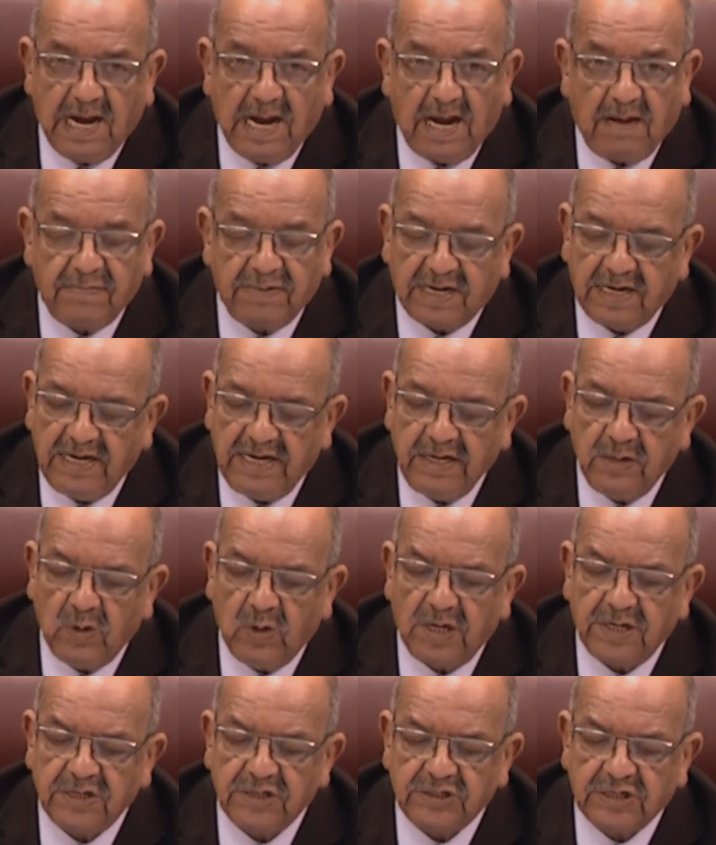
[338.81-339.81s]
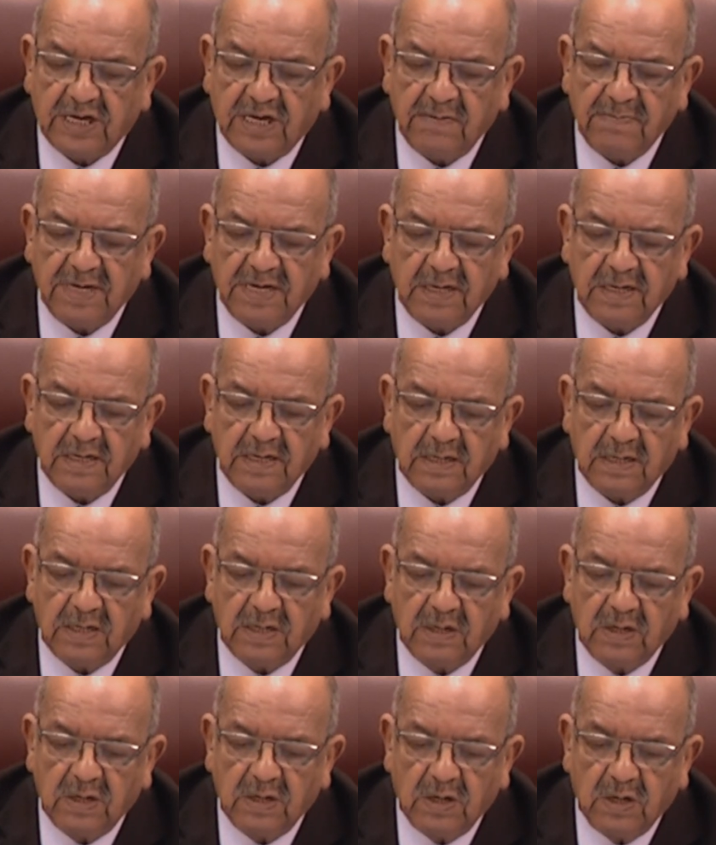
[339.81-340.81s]
عبر الحوار الشامل
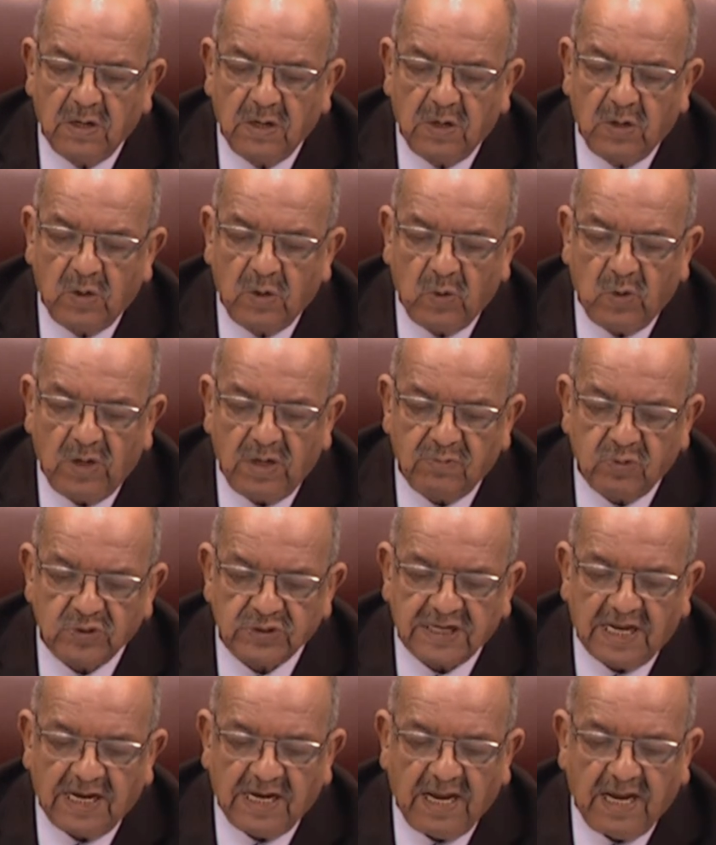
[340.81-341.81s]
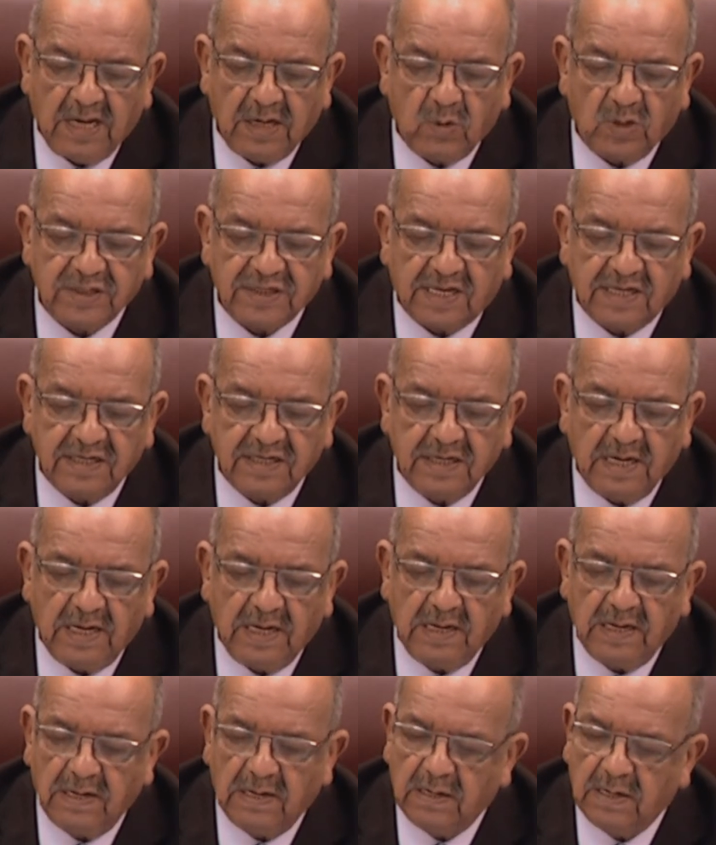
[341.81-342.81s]
والمصالحة الوطنية